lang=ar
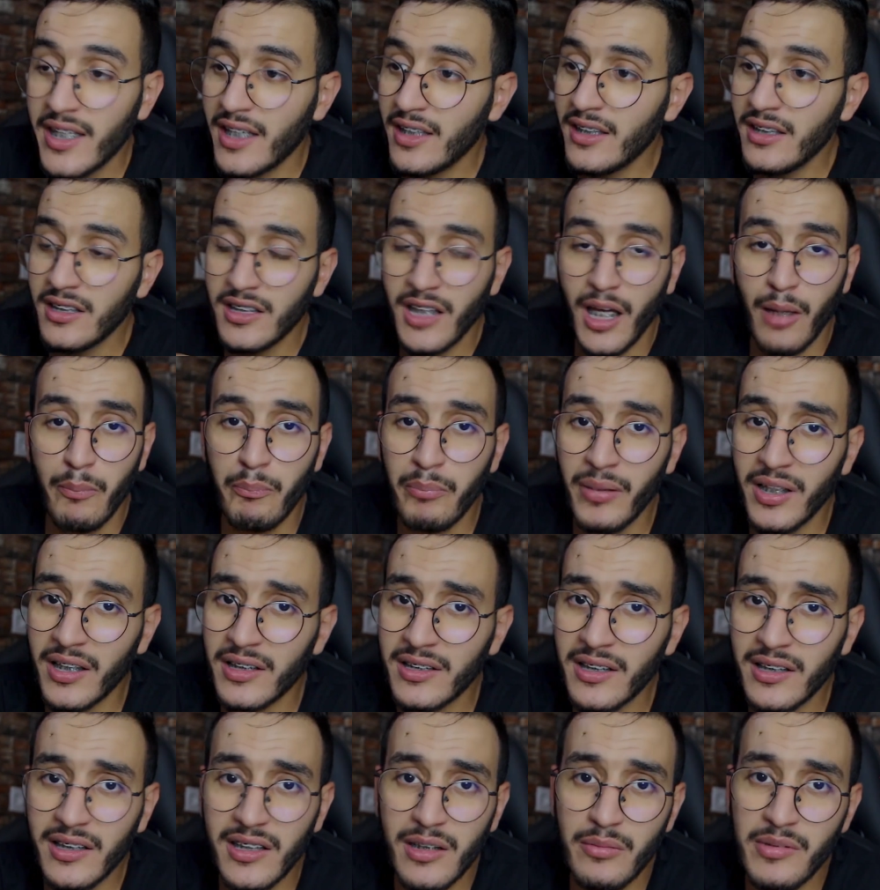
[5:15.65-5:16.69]
يعني تقبل
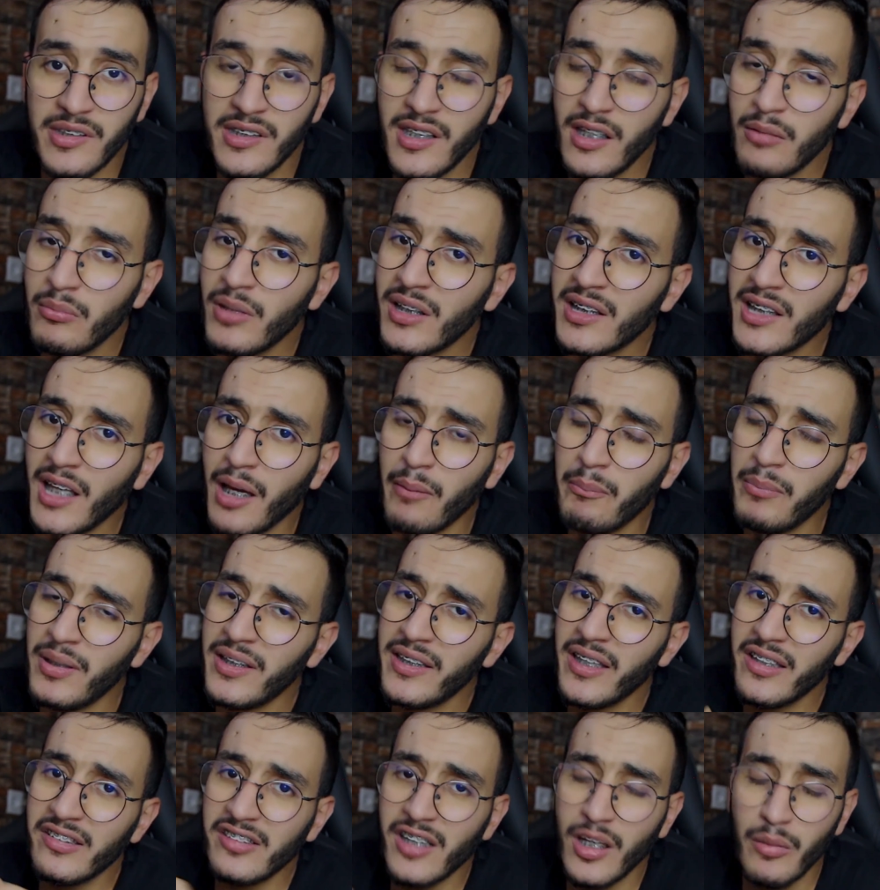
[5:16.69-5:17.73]
هضرتي مزيان ما
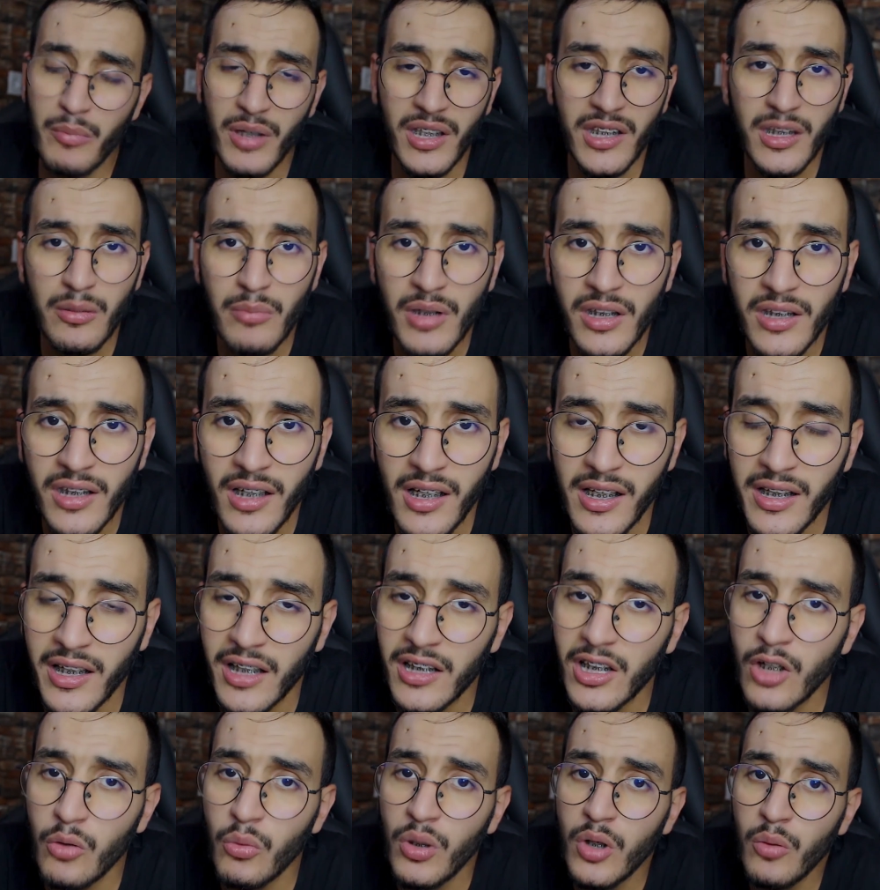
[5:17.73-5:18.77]
تقبلتهاش راه ما عندي ما ندير لك
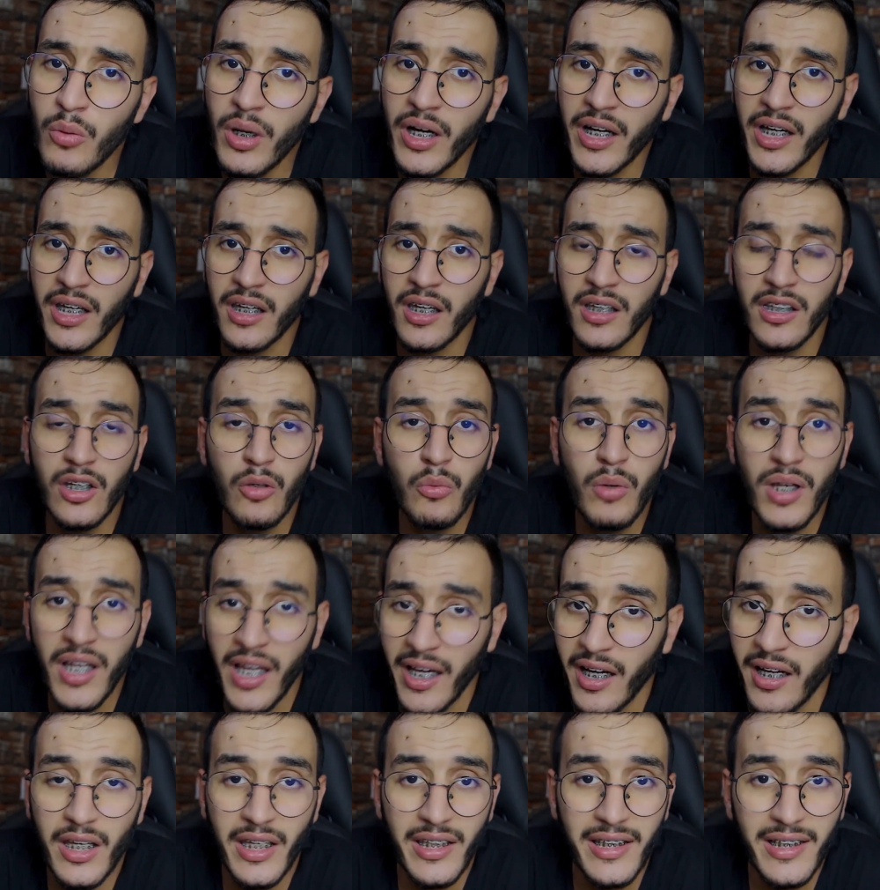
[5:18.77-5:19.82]
هذا هو الواقع هذا هو
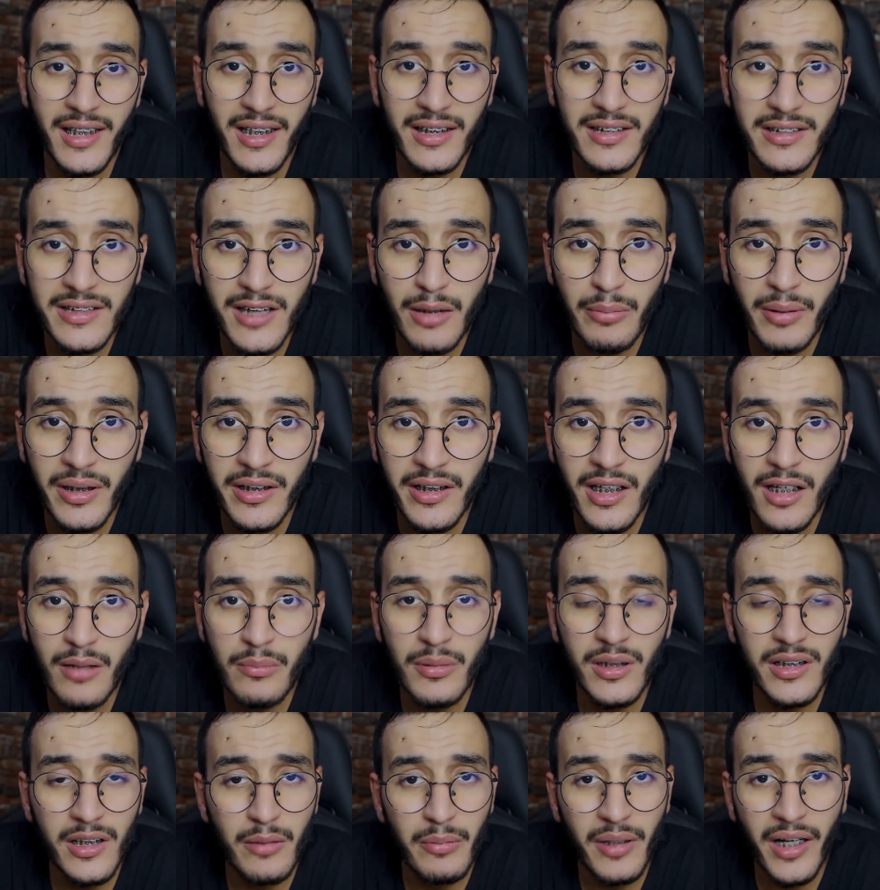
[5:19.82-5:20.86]
الحق يعني راه الطبخ
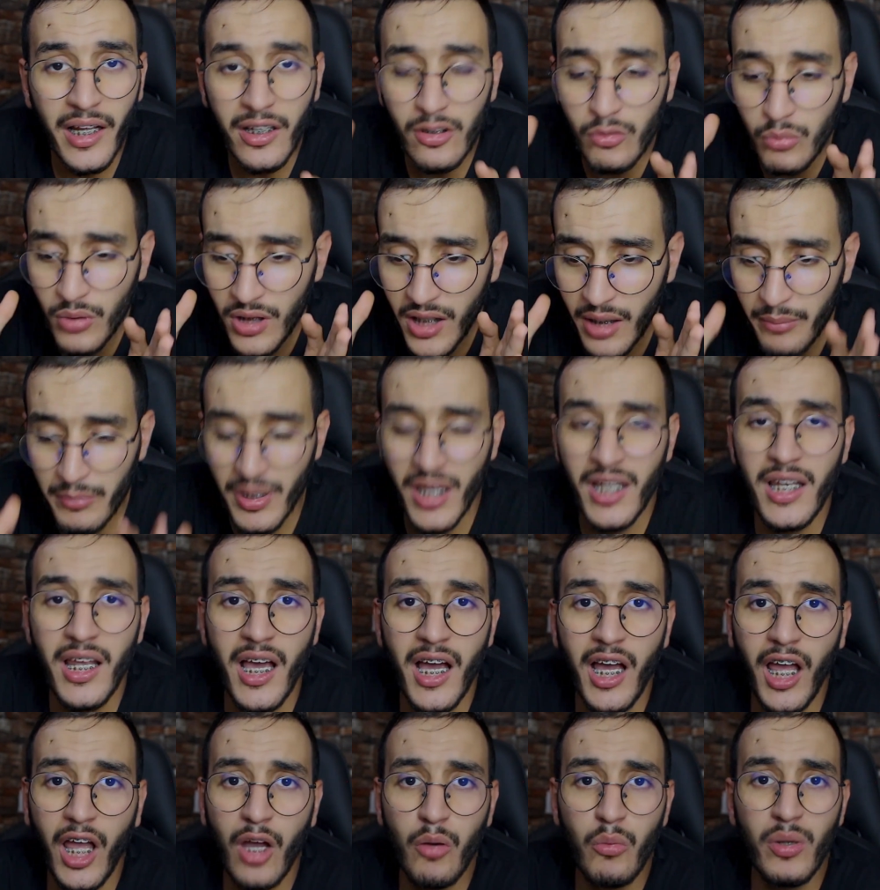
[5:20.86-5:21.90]
دابا دابا كندوي مع
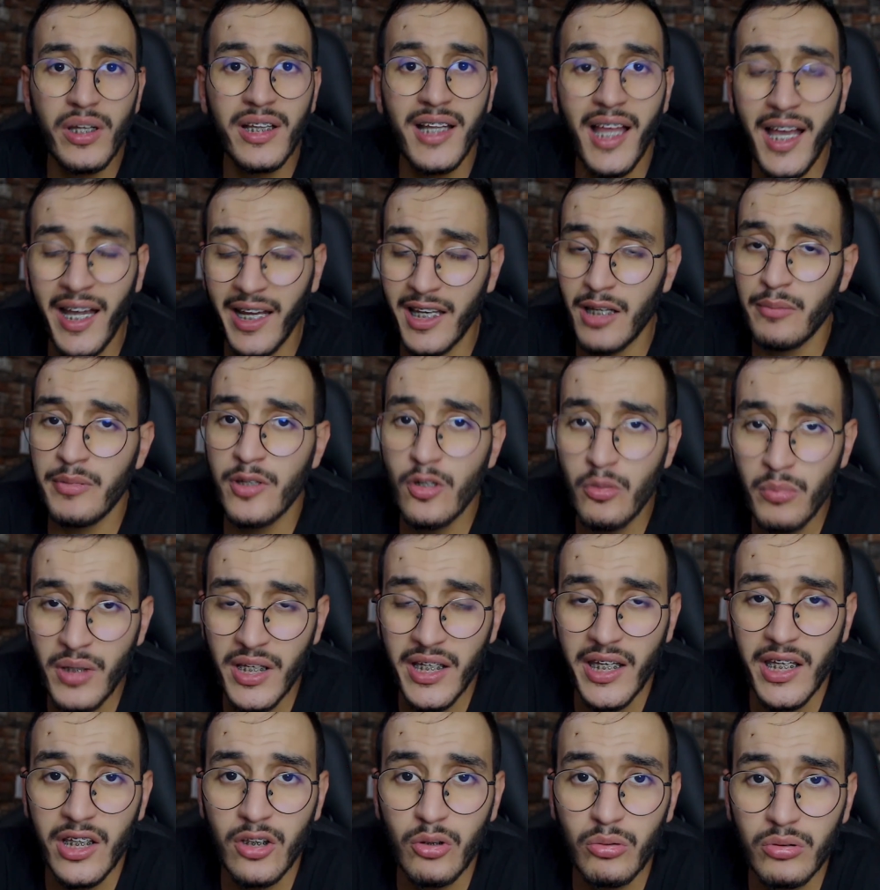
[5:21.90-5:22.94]
الاخوات الاغلبيه هما
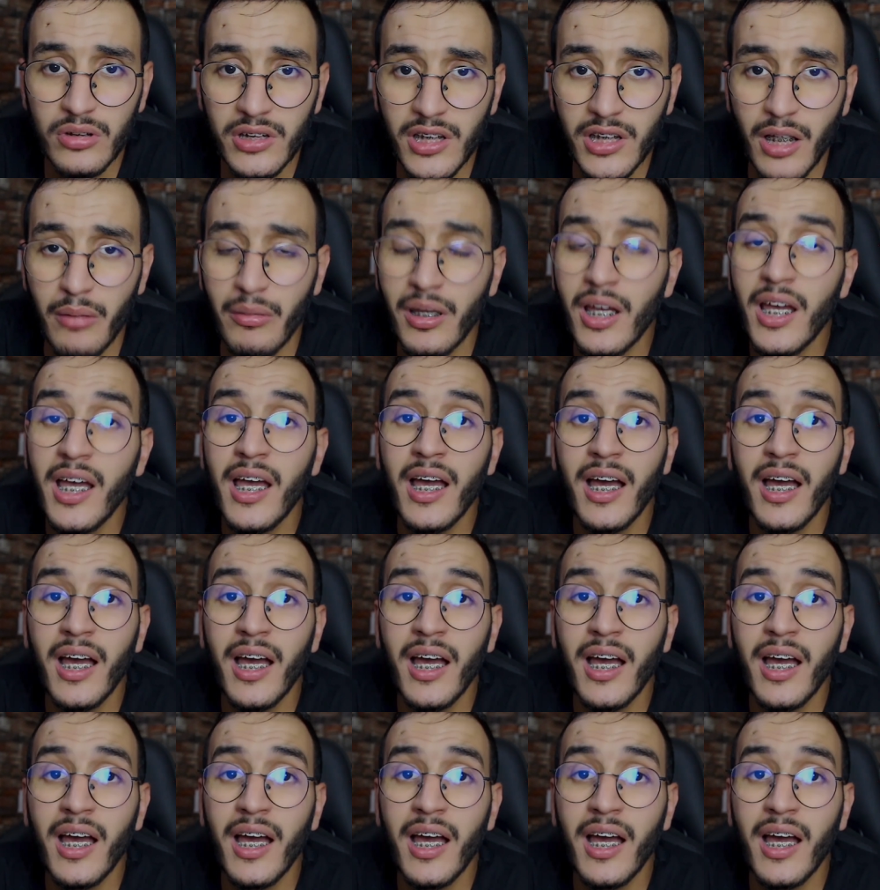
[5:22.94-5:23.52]
اللي كيديروا الطبخ